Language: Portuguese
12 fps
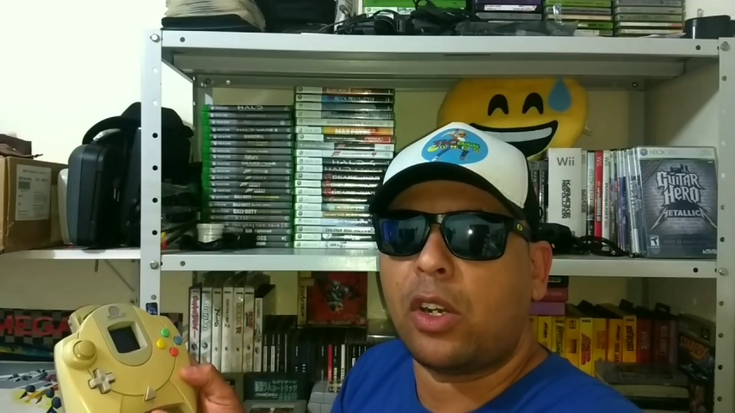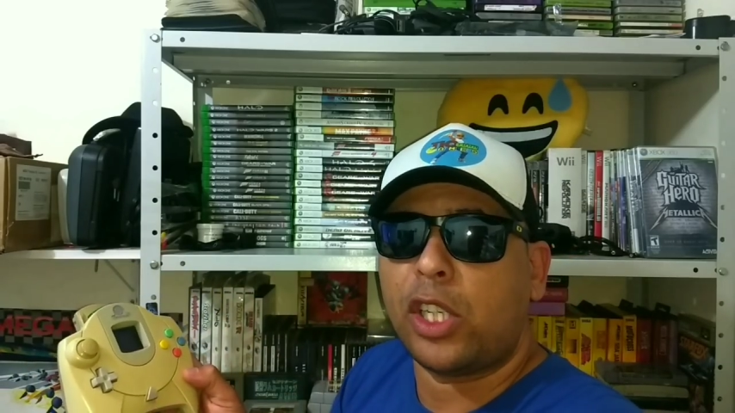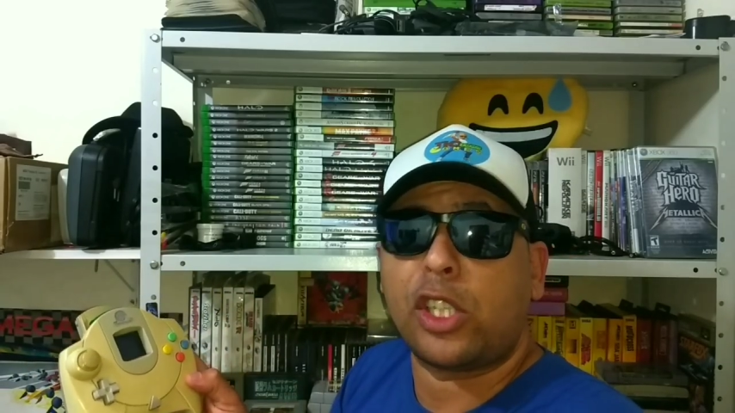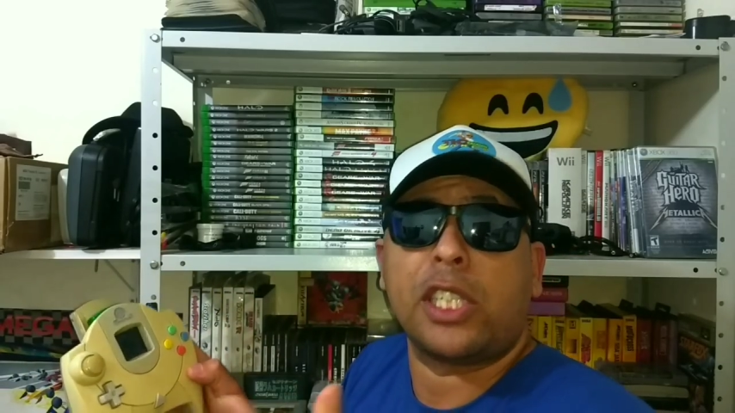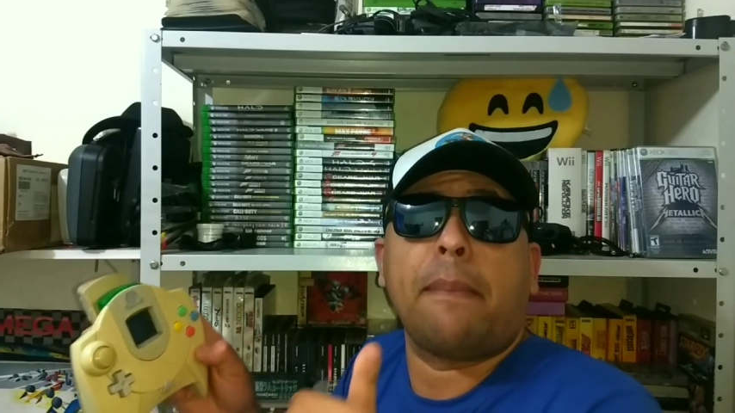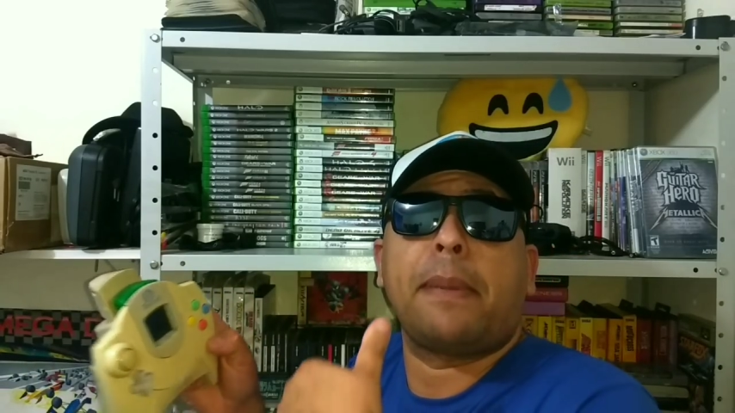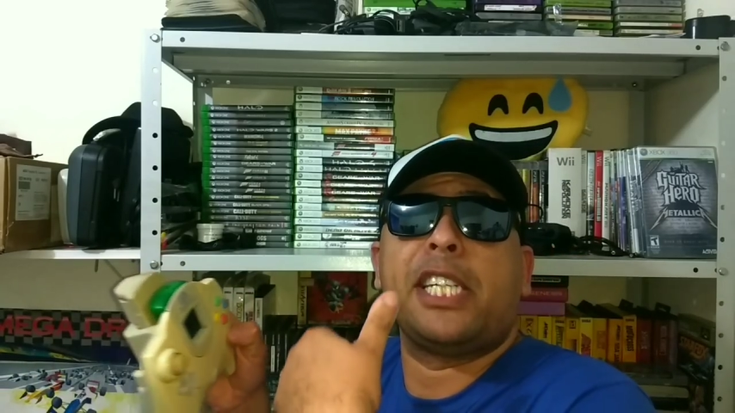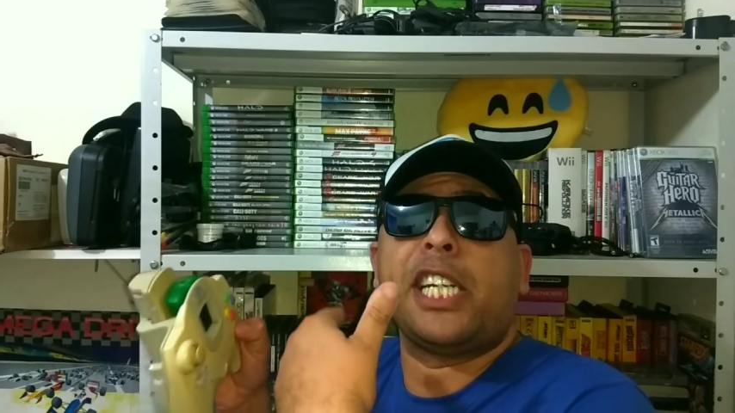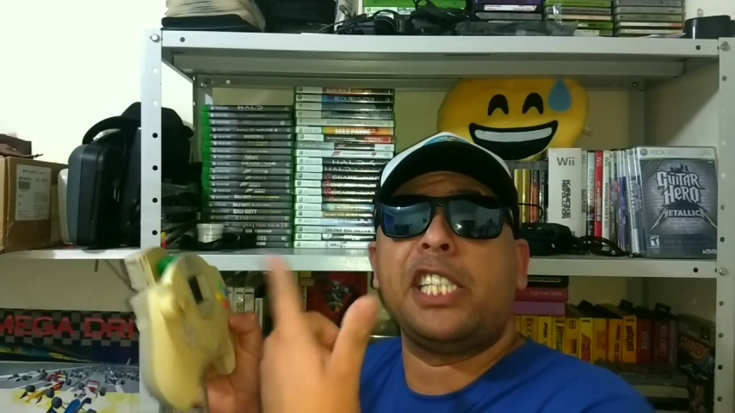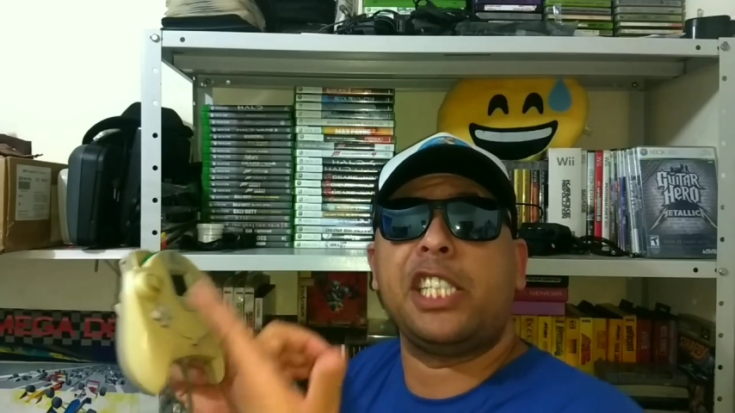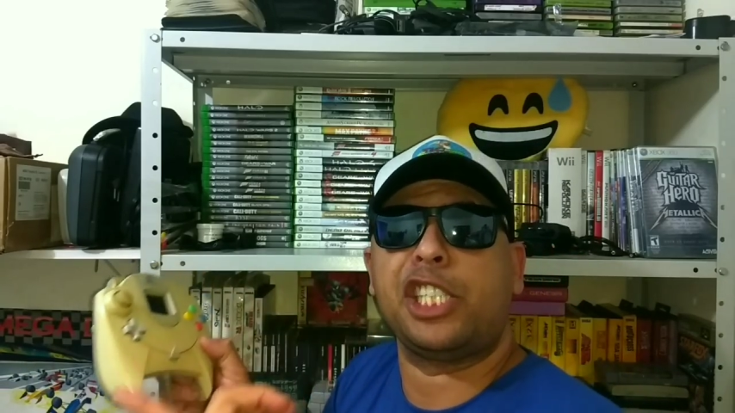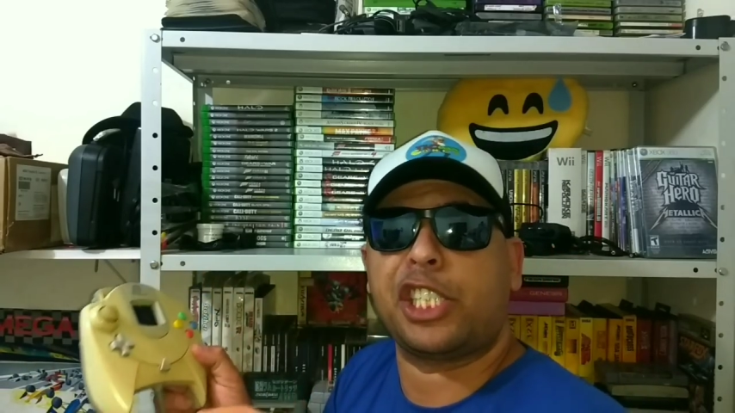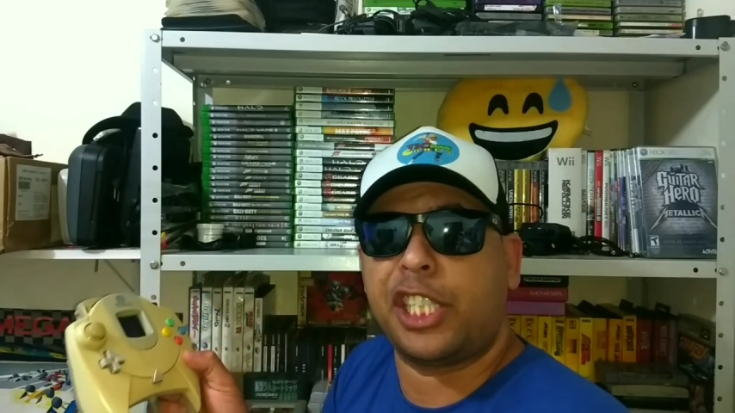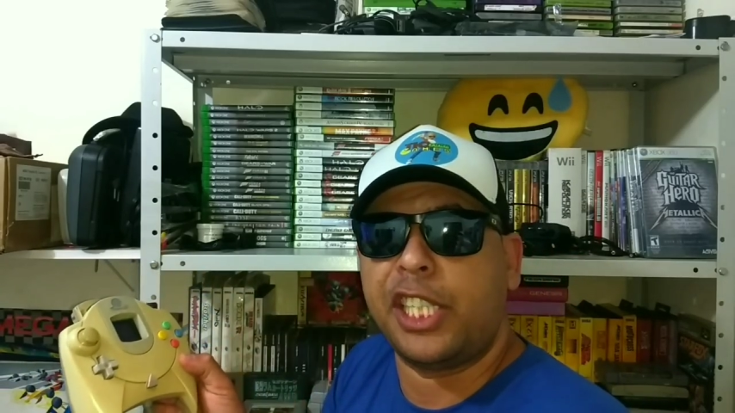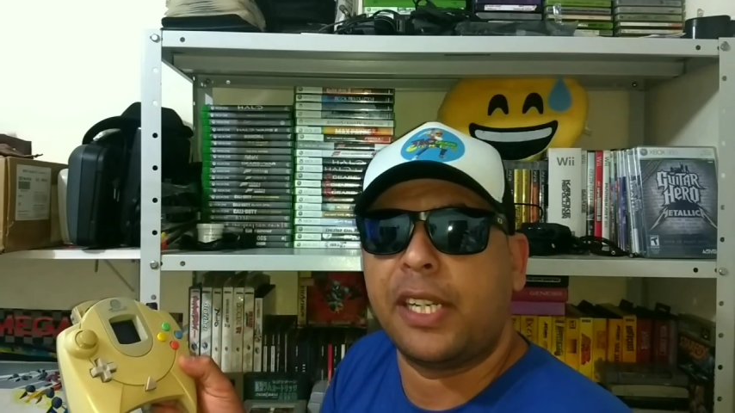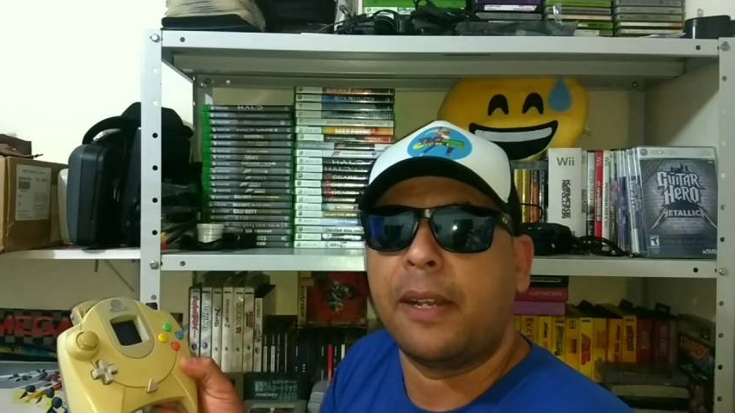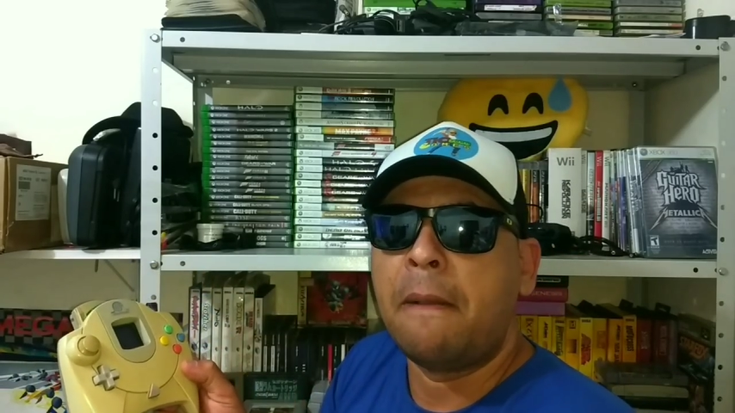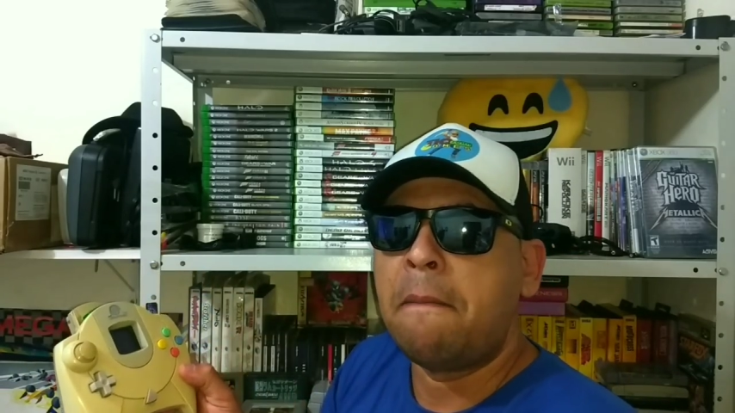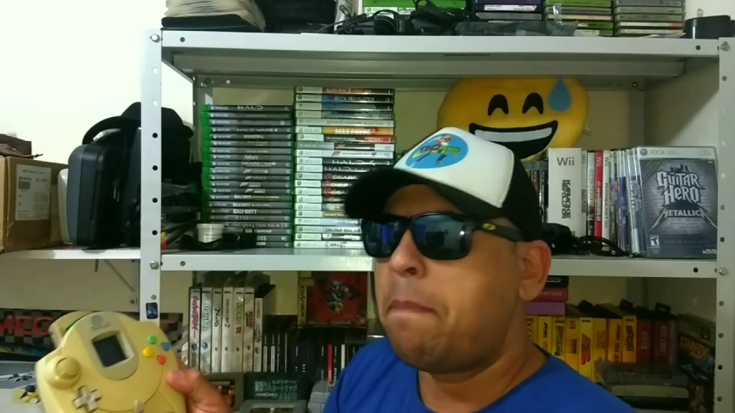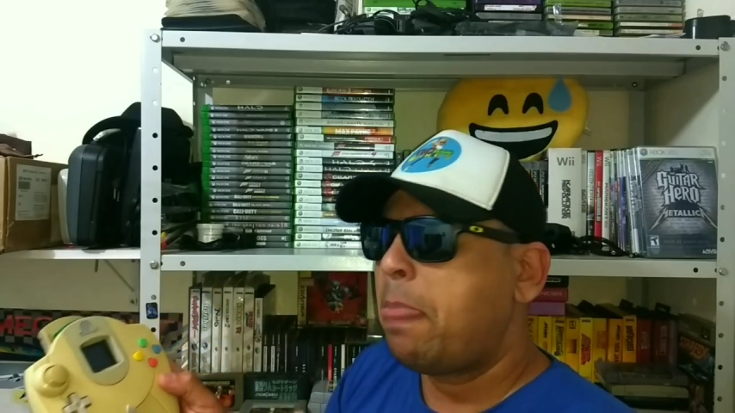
analógico, até porque já existia